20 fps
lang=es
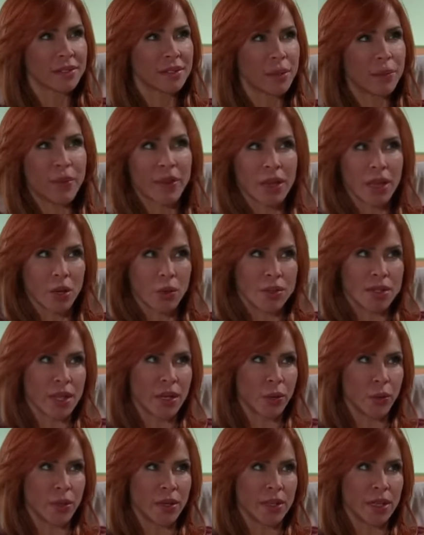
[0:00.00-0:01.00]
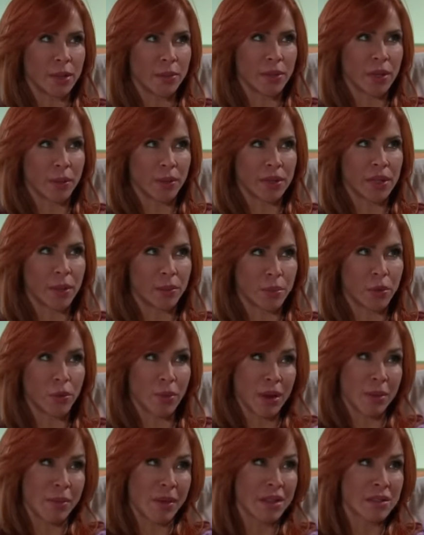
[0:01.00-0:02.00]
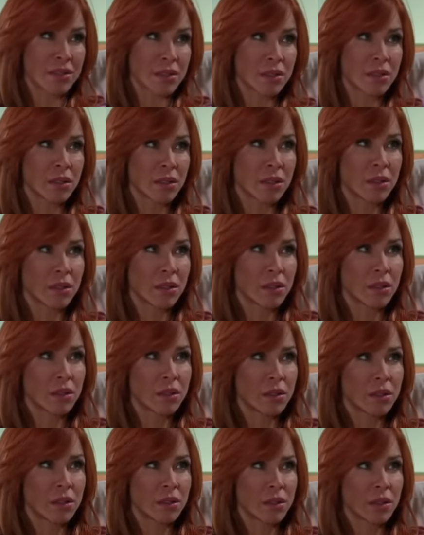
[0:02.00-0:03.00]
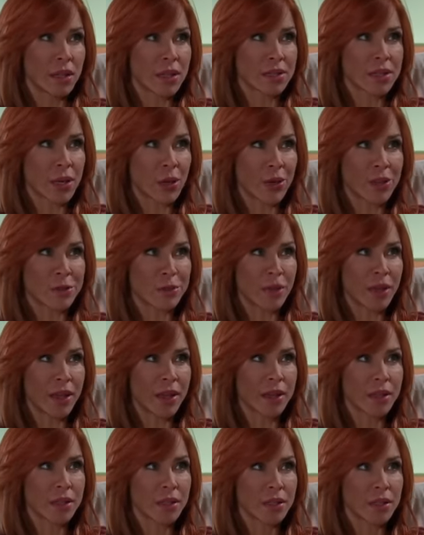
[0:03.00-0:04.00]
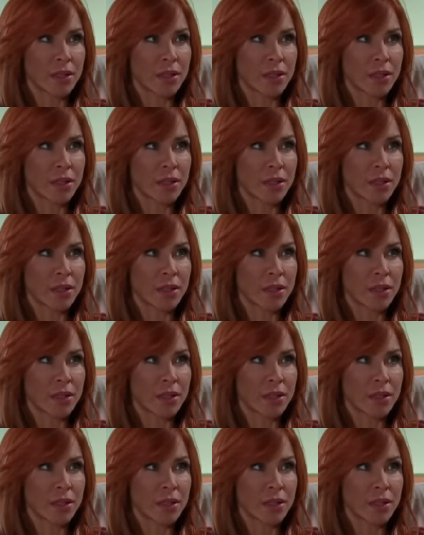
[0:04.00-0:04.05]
Le pedí a Luis que no viniera para evitar problemas. ¿Quieres que lo despida?